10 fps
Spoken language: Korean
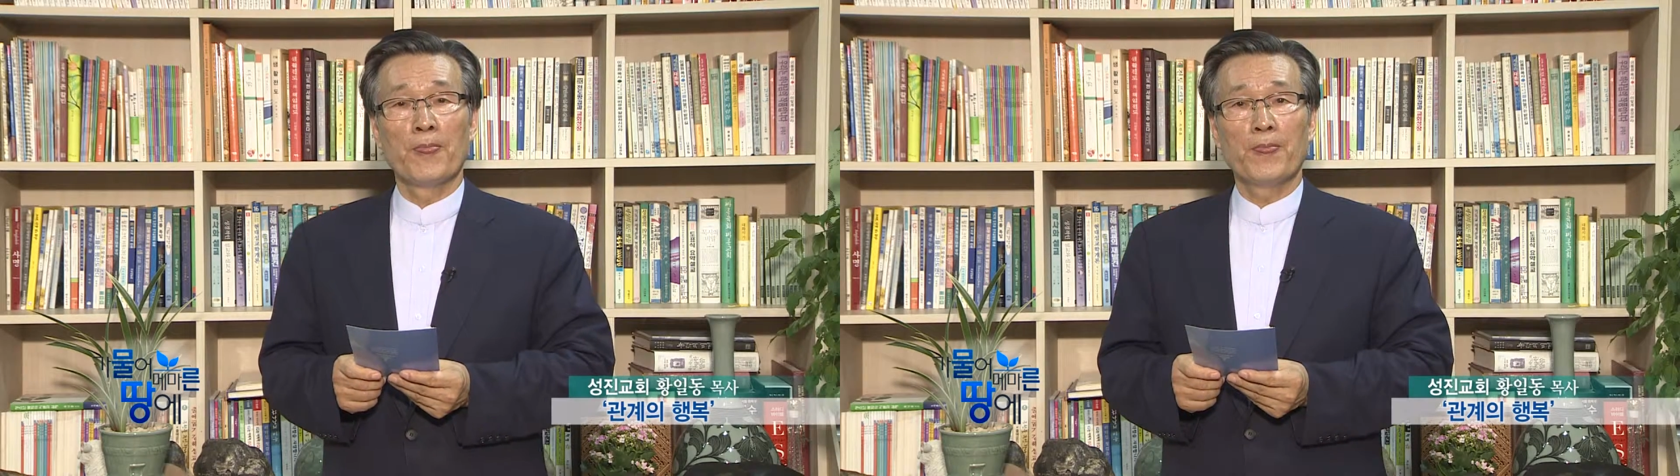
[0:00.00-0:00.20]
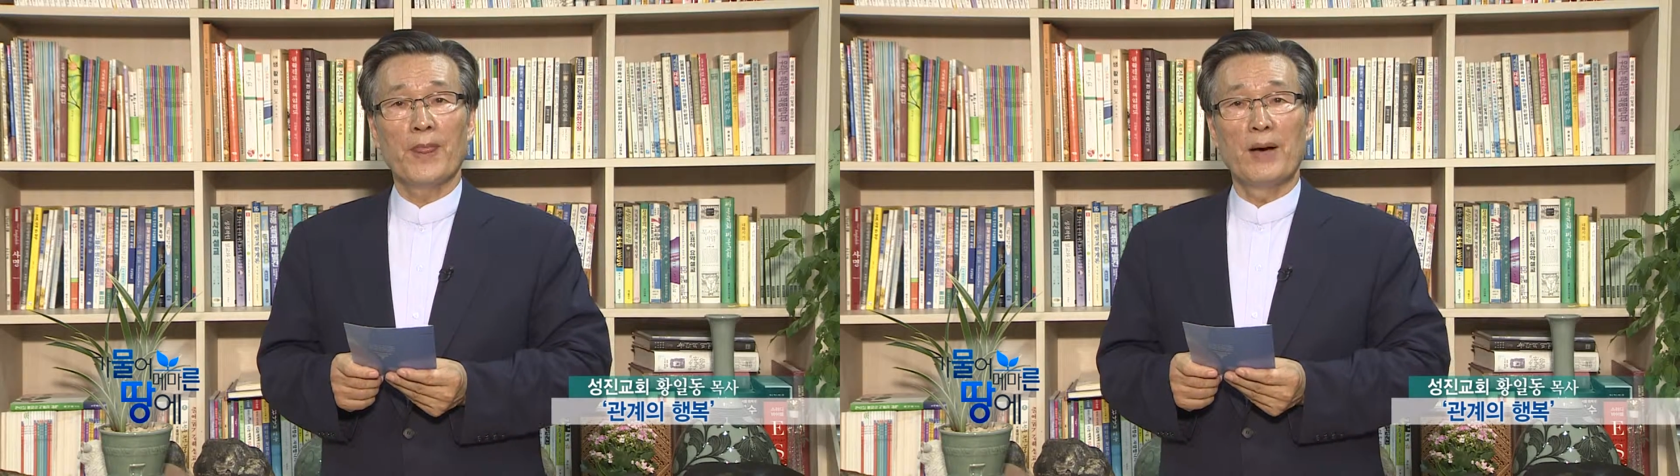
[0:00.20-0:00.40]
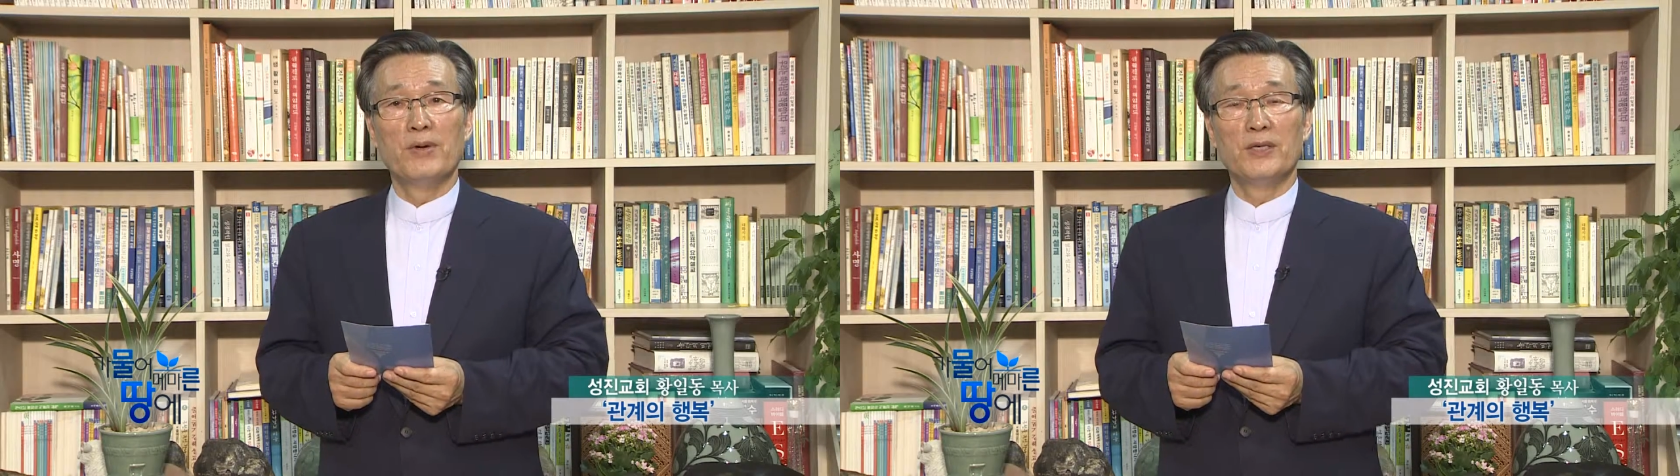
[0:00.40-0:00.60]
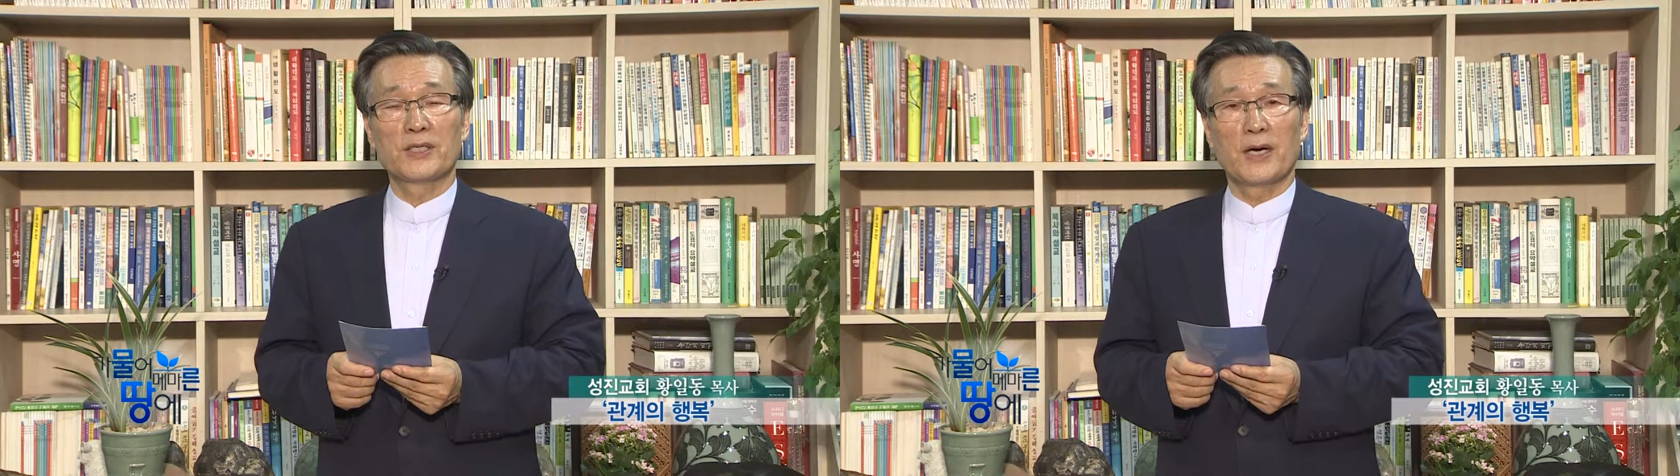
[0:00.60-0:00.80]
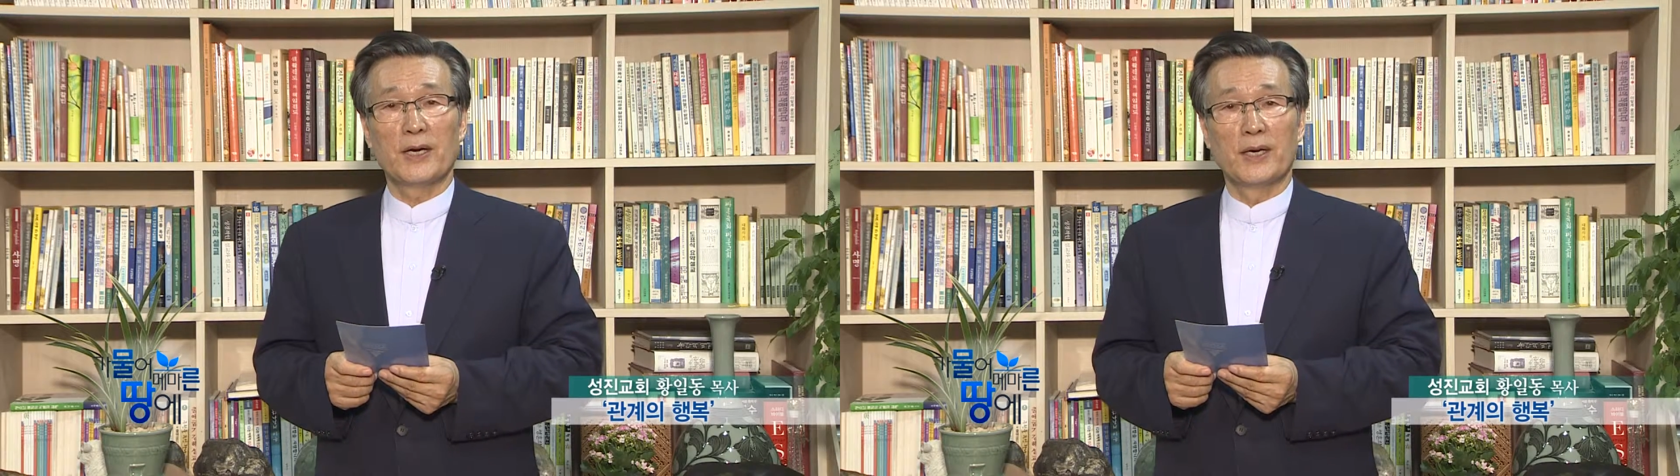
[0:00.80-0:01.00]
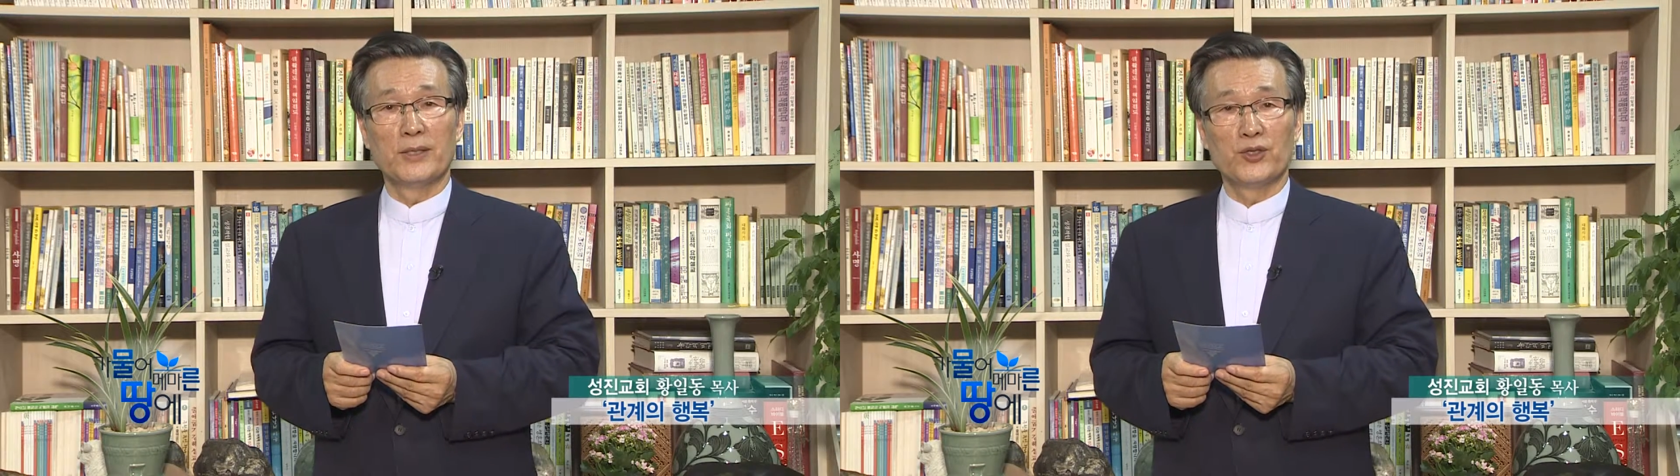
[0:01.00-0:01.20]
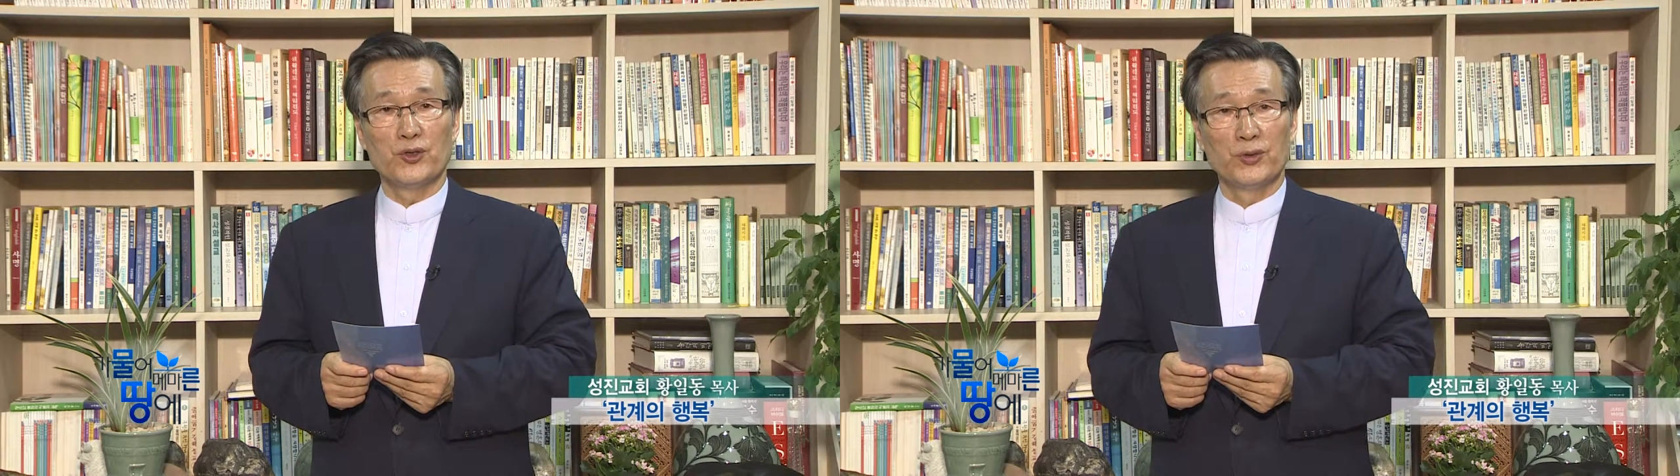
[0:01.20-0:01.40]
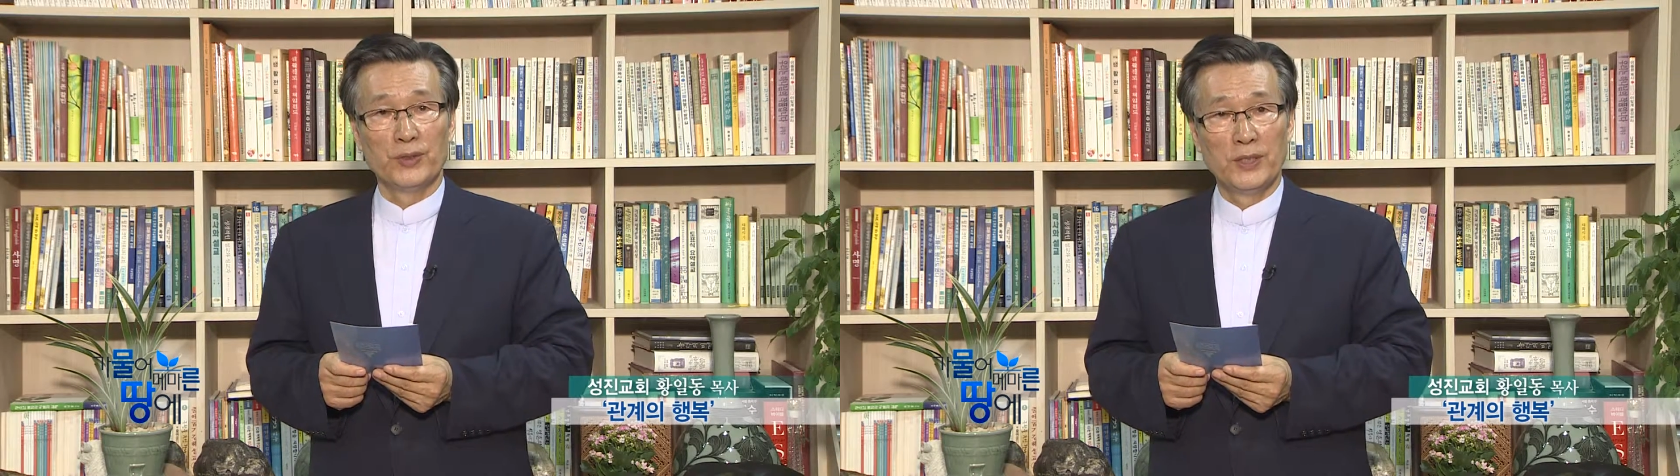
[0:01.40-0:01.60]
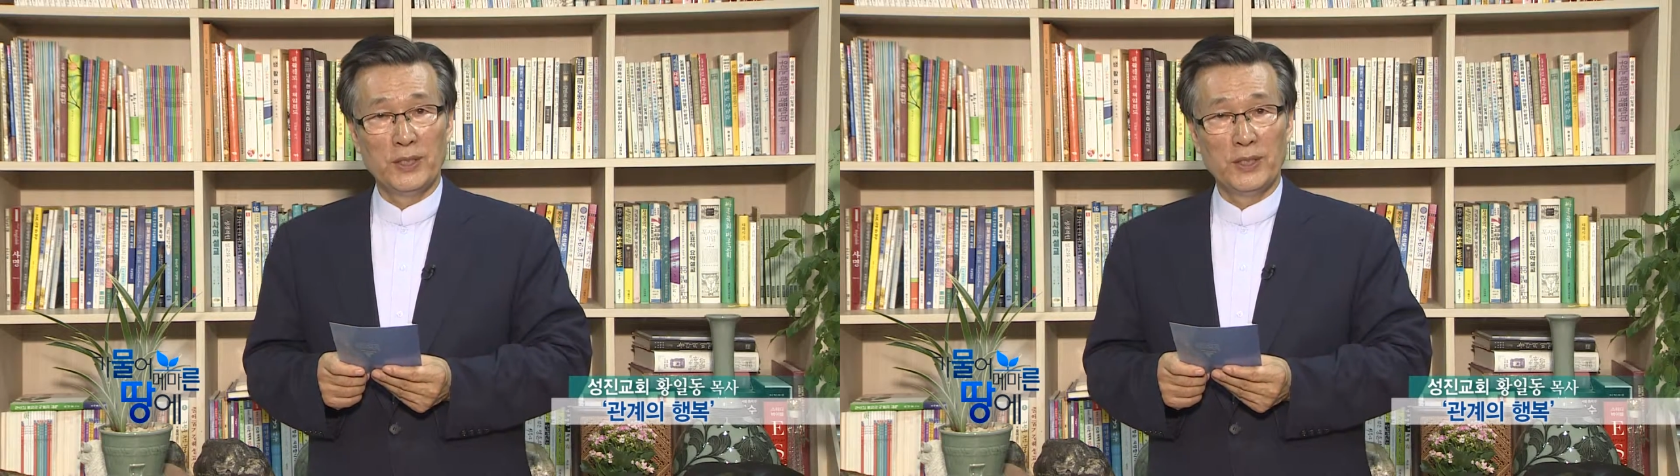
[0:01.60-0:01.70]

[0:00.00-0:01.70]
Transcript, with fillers: 남을 사랑할 수